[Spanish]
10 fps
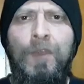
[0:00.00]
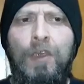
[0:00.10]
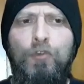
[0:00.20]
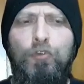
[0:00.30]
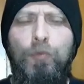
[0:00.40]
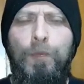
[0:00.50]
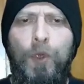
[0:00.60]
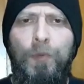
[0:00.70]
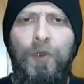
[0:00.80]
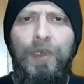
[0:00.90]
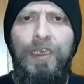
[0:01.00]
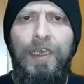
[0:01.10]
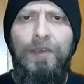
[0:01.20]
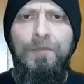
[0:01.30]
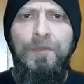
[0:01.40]
su propia
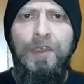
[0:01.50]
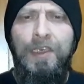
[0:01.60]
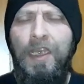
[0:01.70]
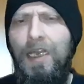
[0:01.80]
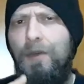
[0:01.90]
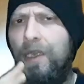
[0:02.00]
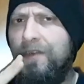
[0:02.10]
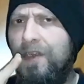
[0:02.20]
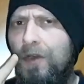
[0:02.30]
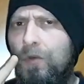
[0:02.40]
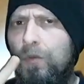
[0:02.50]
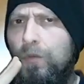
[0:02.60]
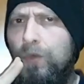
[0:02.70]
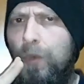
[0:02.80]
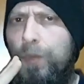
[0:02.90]
orina. Y acá les voy a hacer
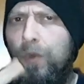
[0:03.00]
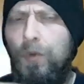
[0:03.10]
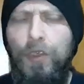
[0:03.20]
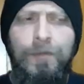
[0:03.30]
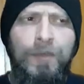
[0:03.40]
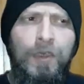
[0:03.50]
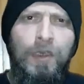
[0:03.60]
un 2 por 1